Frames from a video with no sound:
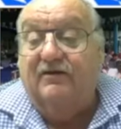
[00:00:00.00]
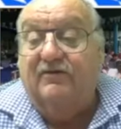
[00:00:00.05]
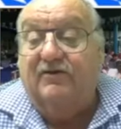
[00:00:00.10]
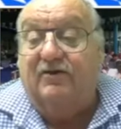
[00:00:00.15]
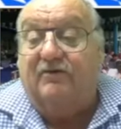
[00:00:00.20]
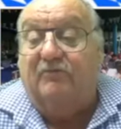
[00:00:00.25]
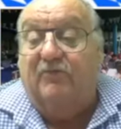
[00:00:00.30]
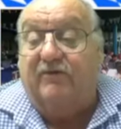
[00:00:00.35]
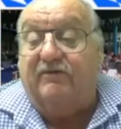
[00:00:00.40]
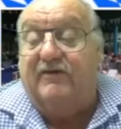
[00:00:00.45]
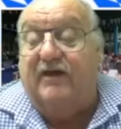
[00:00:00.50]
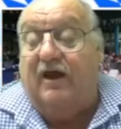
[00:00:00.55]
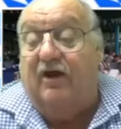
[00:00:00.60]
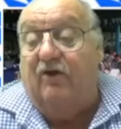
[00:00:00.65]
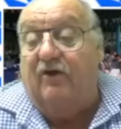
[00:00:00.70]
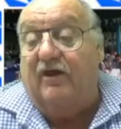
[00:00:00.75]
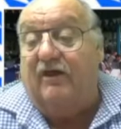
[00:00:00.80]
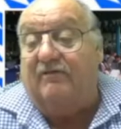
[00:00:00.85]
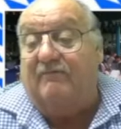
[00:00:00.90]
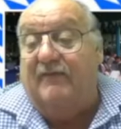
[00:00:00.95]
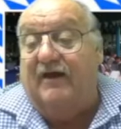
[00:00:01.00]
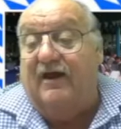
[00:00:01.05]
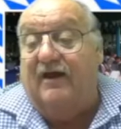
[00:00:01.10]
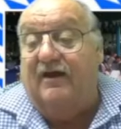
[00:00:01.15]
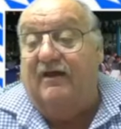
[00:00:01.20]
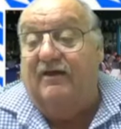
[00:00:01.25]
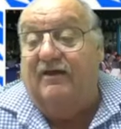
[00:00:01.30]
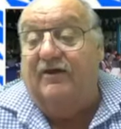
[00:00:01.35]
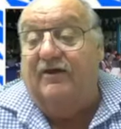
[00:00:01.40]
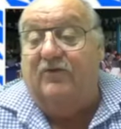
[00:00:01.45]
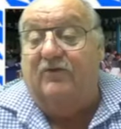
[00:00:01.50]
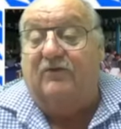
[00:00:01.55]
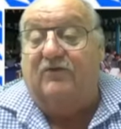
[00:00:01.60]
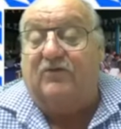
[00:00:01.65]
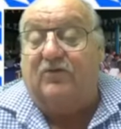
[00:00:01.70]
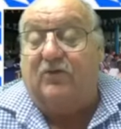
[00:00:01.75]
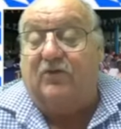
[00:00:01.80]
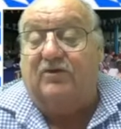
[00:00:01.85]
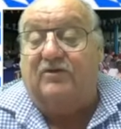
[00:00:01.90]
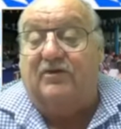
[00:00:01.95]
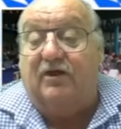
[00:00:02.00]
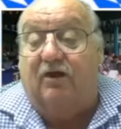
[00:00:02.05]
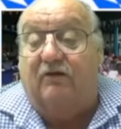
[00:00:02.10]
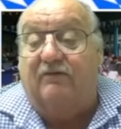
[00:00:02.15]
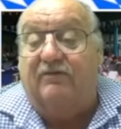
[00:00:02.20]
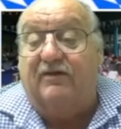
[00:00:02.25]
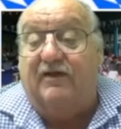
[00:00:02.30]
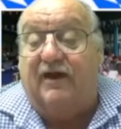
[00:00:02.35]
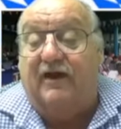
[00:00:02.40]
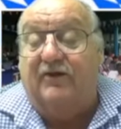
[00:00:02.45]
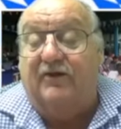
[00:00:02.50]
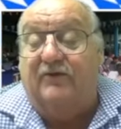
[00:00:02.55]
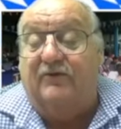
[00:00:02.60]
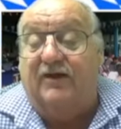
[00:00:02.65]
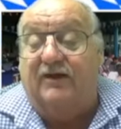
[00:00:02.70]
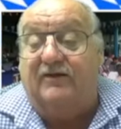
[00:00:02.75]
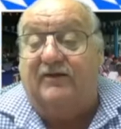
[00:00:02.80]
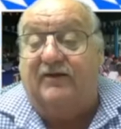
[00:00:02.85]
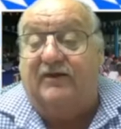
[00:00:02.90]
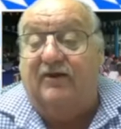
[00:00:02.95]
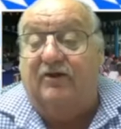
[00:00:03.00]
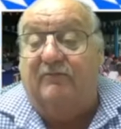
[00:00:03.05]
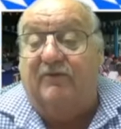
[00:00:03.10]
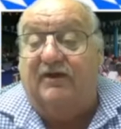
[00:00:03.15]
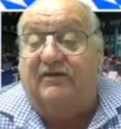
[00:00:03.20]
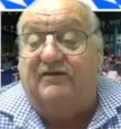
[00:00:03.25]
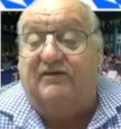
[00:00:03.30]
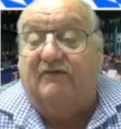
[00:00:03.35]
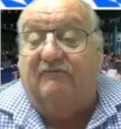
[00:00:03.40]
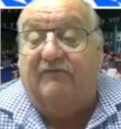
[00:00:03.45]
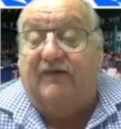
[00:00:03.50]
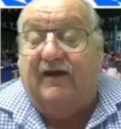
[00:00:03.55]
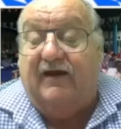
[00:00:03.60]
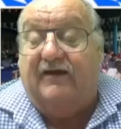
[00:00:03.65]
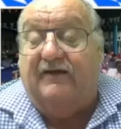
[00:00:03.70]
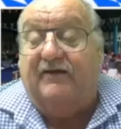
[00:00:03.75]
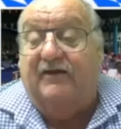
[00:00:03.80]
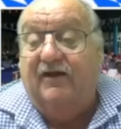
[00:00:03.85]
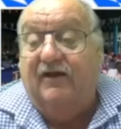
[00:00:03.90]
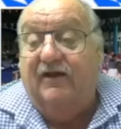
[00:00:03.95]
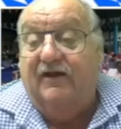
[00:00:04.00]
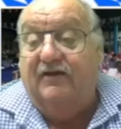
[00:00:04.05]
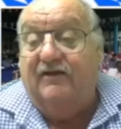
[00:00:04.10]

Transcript: die muss ja auch erstmal hin und zurück 1300 Kilometer fahren.